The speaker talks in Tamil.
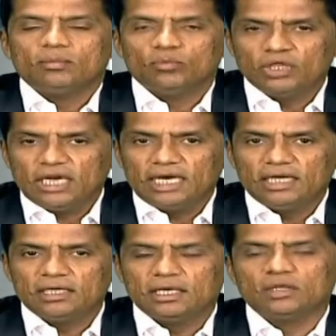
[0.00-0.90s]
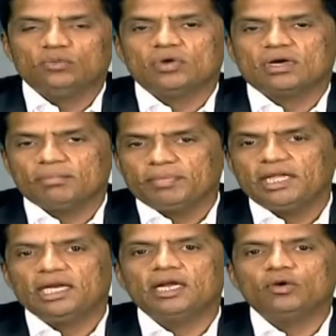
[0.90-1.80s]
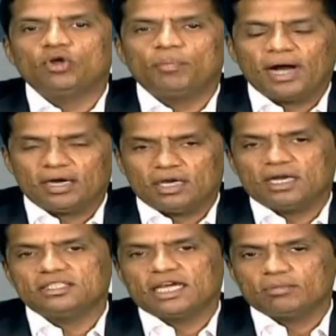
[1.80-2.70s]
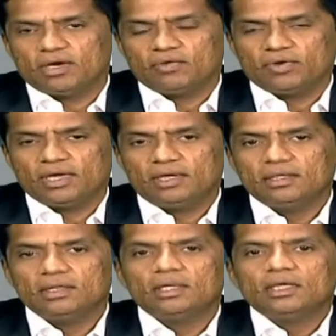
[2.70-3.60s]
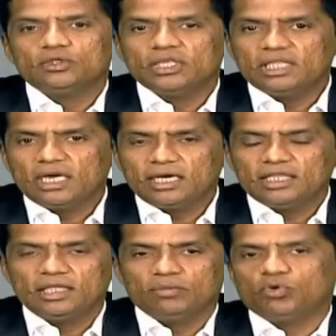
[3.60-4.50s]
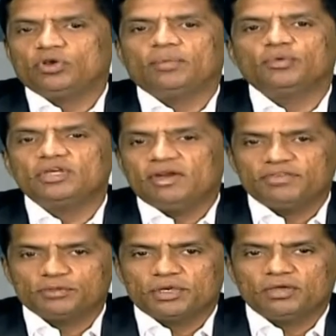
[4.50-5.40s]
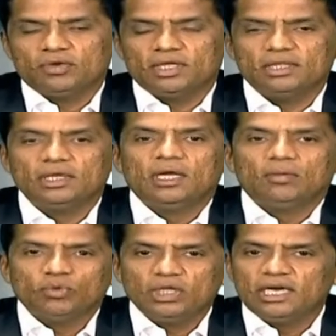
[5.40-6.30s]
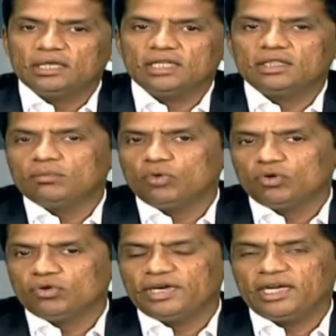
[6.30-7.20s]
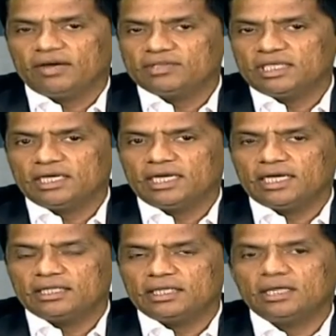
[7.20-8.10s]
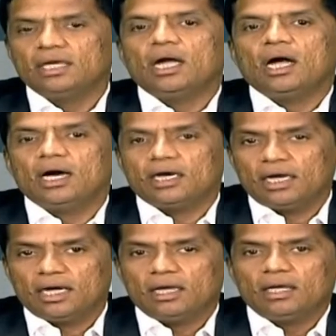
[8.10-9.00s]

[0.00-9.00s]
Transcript: முதலீடுங்கிறது உங்கள் கம்பெனியில் இன்னொரு பார்ட்னராக ஜாயின் பண்ணுறவங்க ஸோ இது ரெண்டுத்தையும் போட்டு எப்போதும் கன்ஃபியூஸ் பண்ணிக்கக்கூடாது முதலீடுன்னா திரும்ப கொடுக்க வேண்டிய அவசியம் கிடையாது ஆனால்